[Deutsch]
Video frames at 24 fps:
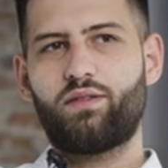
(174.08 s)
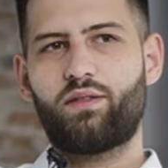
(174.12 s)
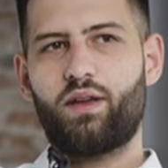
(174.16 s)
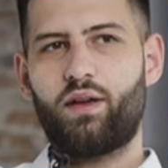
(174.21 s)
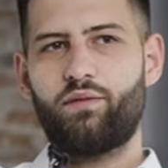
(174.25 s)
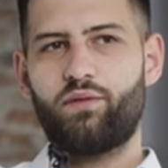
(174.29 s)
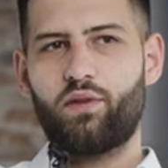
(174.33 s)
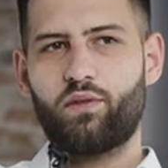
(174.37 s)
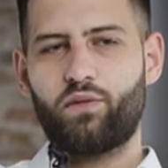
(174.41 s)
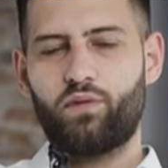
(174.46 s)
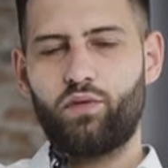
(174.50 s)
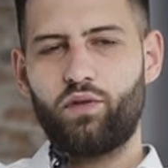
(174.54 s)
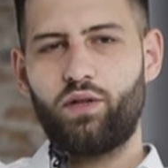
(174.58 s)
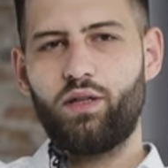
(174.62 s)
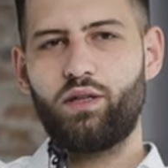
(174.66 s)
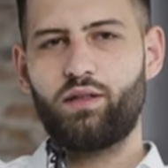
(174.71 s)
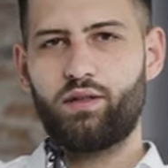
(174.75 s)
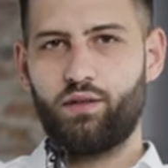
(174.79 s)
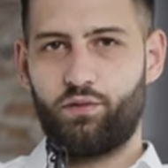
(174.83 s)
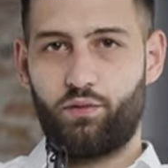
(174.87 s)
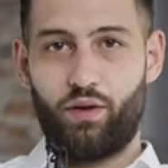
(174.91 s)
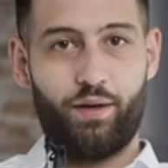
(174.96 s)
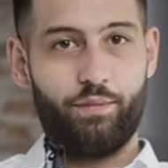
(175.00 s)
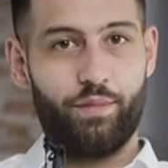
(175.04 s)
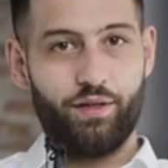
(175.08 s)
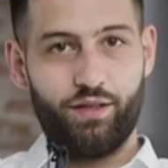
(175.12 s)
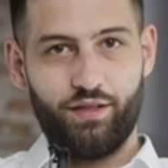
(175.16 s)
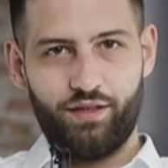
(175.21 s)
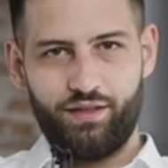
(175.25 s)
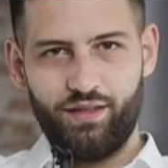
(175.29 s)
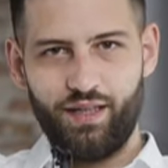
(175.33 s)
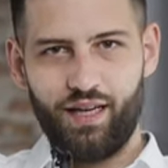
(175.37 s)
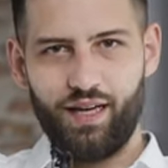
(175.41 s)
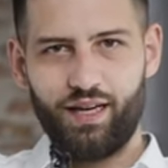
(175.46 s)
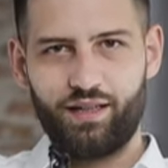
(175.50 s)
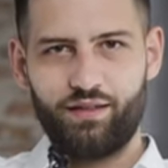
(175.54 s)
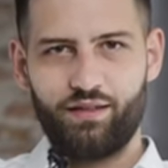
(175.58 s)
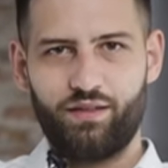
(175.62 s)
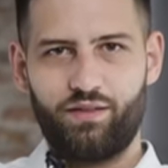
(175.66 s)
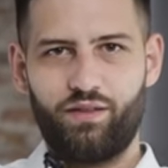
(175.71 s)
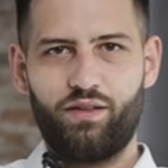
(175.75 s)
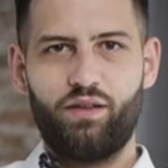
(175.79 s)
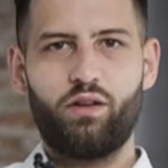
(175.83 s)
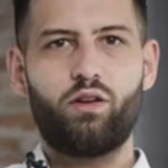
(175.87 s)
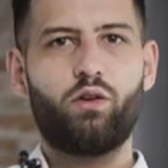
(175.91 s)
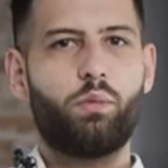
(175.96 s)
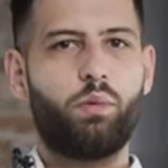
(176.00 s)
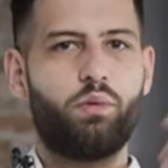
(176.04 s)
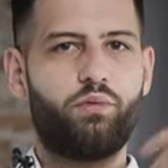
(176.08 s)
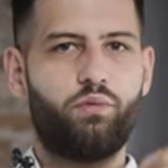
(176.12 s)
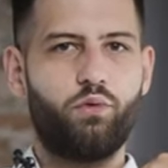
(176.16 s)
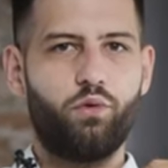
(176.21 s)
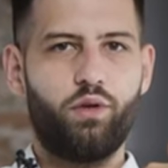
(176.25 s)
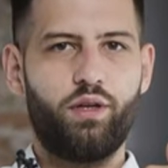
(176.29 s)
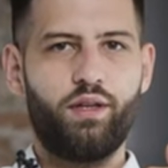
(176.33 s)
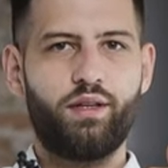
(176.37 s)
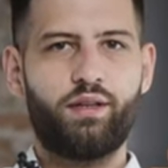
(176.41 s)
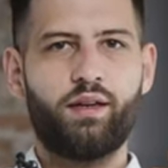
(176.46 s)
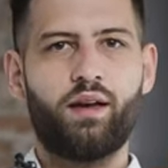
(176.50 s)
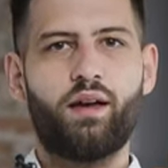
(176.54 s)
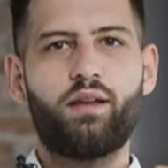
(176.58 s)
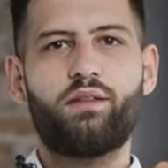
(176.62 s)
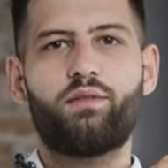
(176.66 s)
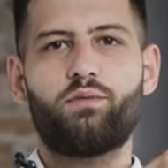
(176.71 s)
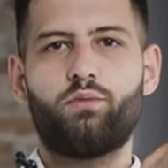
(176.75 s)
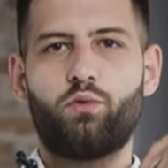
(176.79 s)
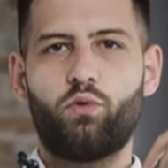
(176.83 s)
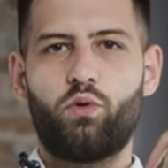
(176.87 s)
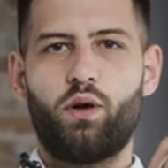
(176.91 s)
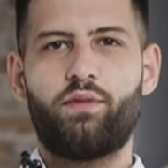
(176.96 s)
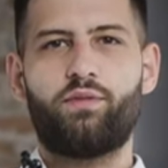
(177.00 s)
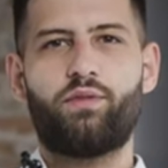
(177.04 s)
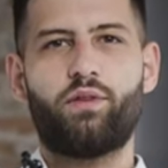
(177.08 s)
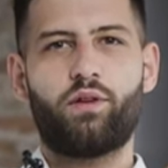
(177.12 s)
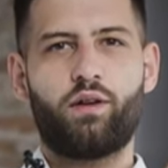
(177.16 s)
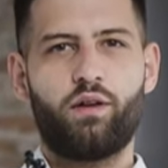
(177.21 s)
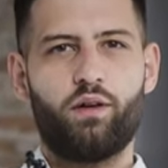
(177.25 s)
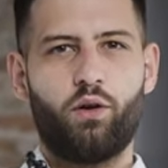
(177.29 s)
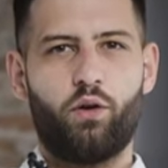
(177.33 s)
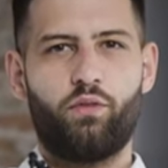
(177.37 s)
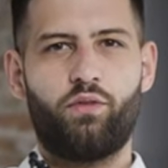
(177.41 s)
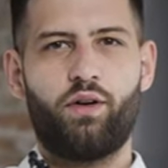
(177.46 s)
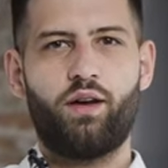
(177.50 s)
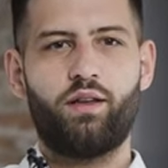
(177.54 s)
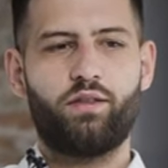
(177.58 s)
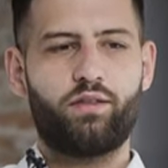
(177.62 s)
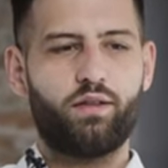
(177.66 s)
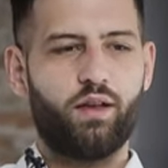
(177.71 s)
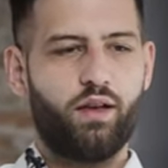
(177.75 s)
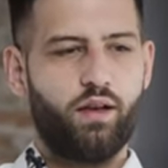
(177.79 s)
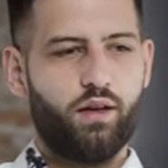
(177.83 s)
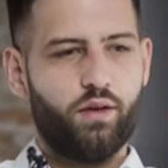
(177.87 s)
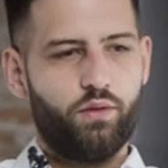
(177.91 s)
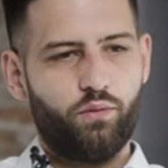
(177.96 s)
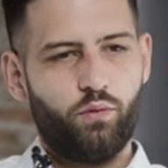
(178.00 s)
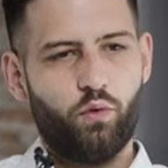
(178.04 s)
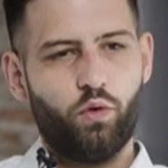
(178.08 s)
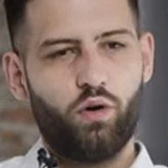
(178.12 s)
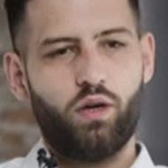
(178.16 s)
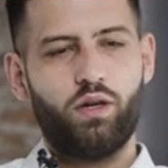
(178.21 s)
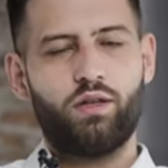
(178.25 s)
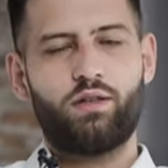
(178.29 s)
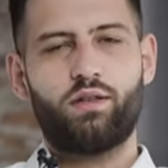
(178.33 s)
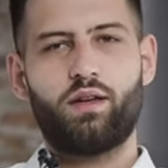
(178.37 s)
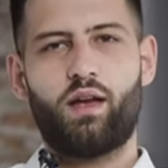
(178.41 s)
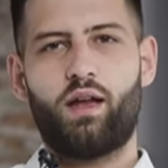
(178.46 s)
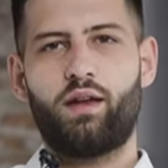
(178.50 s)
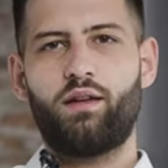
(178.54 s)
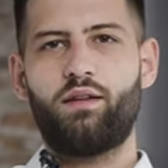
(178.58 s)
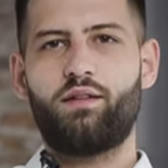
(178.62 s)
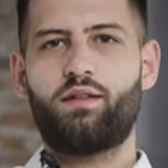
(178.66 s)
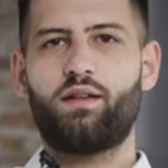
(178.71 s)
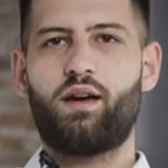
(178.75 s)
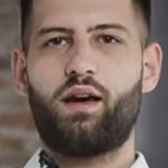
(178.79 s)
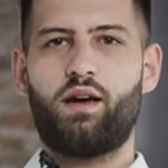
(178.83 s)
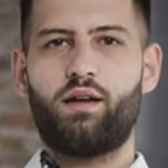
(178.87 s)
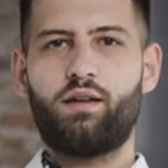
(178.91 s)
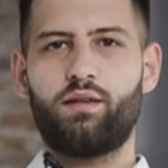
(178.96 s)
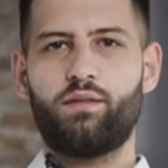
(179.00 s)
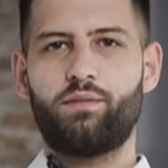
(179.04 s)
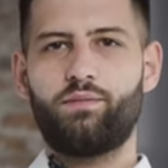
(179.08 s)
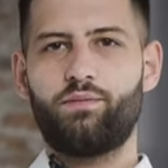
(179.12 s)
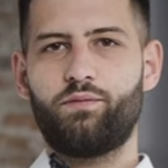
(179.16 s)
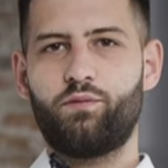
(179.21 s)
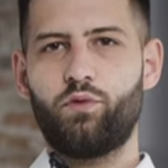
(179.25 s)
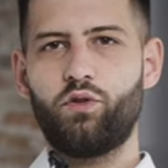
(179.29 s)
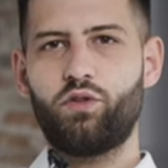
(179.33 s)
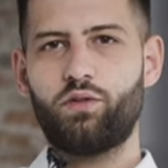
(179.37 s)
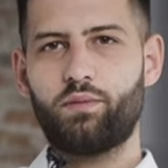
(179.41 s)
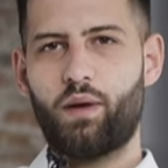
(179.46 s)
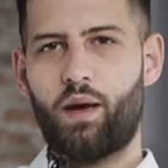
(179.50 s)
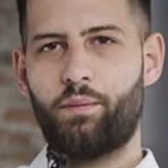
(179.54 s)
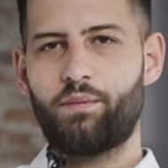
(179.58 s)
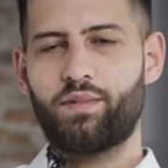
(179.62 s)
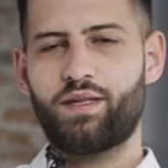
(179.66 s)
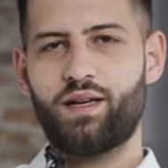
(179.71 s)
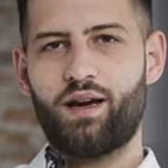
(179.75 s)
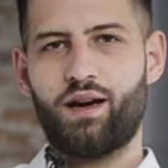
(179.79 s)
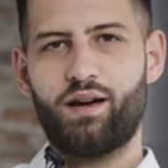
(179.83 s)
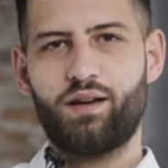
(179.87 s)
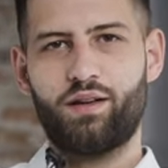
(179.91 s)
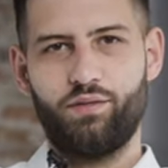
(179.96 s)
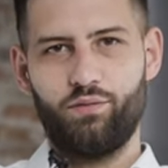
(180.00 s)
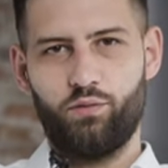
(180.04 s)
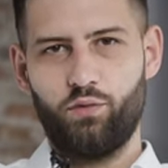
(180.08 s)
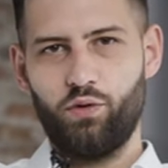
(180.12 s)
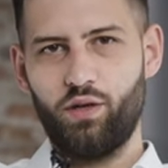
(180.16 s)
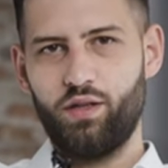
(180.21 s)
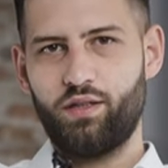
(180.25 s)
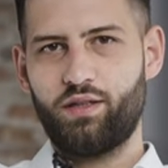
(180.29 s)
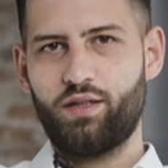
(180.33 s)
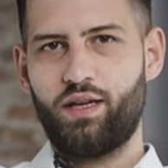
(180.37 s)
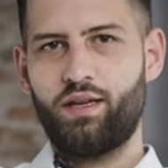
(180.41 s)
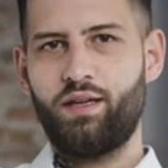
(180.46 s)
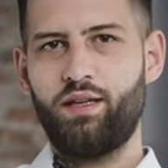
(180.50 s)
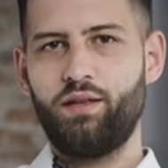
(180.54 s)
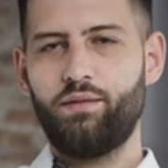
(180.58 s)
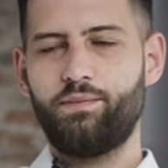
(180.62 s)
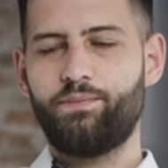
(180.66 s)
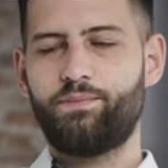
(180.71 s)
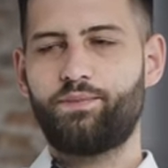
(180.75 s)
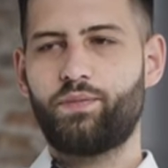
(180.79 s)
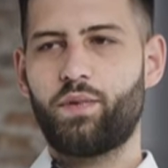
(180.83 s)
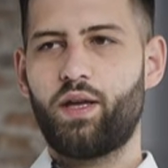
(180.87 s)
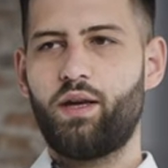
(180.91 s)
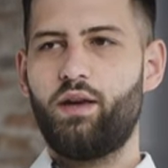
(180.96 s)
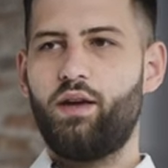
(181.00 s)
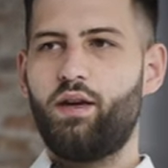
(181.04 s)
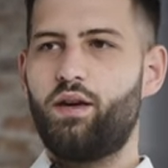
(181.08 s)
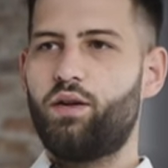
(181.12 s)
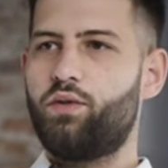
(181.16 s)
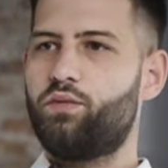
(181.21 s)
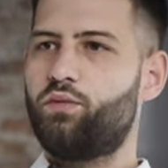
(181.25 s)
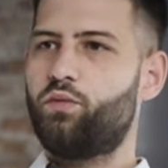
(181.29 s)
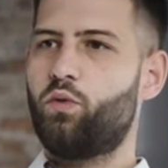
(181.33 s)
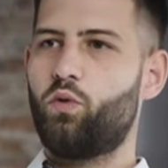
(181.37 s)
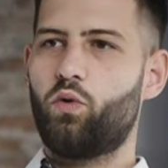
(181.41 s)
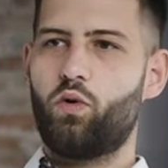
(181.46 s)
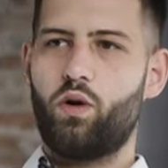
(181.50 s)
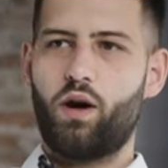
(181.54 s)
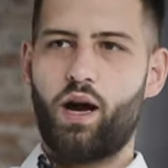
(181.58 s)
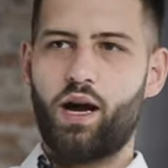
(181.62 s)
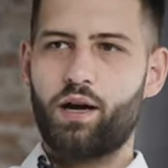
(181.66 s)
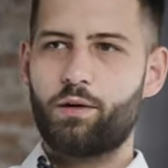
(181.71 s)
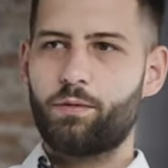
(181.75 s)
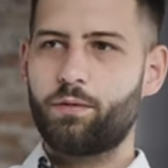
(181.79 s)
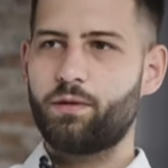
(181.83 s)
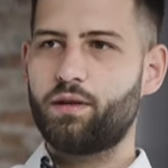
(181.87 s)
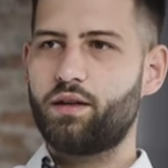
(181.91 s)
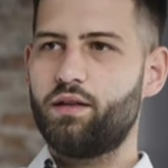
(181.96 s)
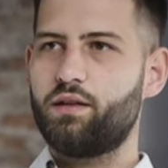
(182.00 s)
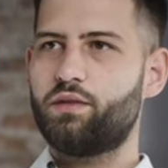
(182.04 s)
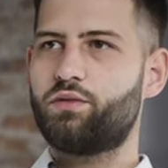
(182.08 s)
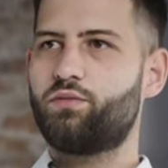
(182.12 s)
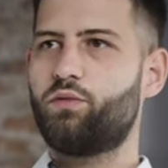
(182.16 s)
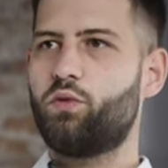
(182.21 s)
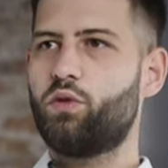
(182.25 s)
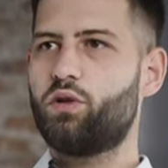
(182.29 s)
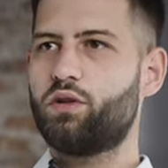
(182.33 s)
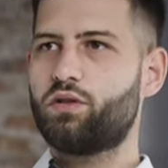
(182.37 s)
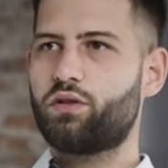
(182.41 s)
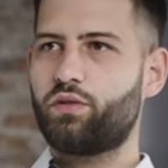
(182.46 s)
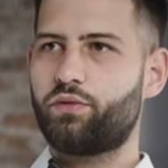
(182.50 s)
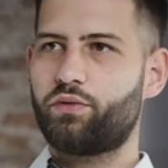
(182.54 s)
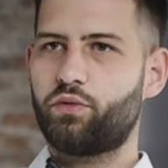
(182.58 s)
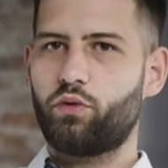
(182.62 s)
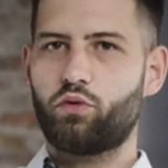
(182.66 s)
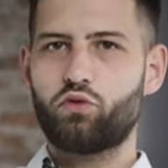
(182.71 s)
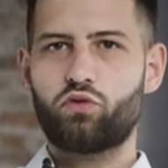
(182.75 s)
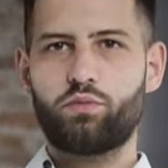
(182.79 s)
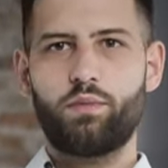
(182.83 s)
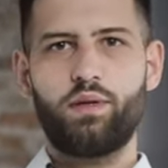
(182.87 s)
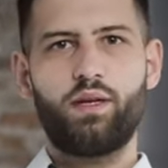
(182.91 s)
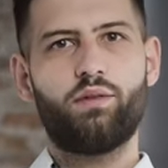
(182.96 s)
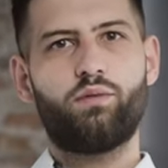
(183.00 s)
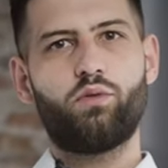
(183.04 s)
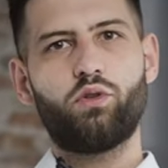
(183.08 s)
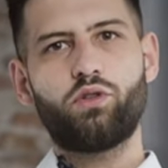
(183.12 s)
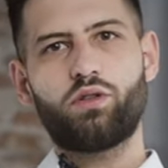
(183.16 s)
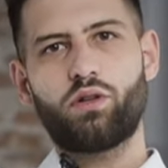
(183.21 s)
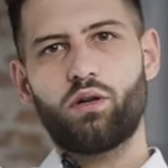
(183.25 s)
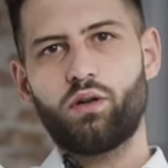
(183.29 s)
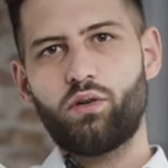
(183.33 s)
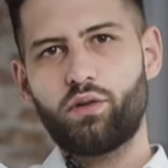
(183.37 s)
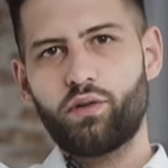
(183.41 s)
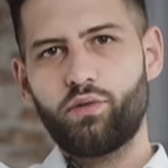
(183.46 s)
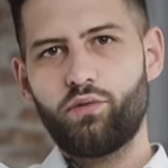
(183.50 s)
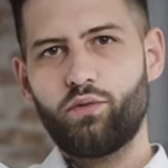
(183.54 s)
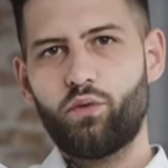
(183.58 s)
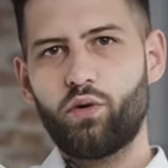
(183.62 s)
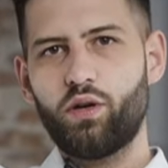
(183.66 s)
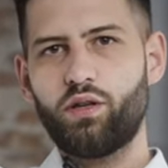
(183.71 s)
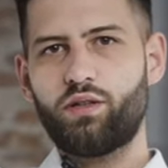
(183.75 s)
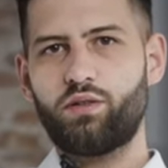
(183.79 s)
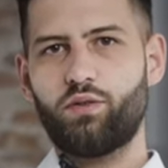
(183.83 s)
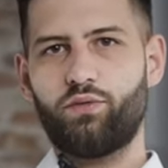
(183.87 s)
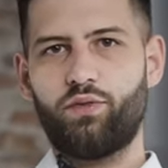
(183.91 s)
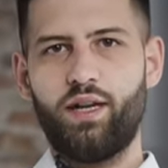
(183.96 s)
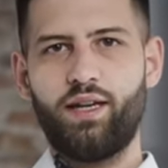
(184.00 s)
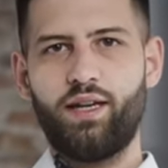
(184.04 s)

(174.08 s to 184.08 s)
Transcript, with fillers: es einfach für dich, dass du einmal eine direkte Zielgruppe für dich hast, wo du einfach genau weißt, wo gehe ich an den Tag, wo ich am Tag, wo gehe ich da hin, wo akquiriere ich, wo gehe ich auf Social Media, wo, ich, wo gehe ich auf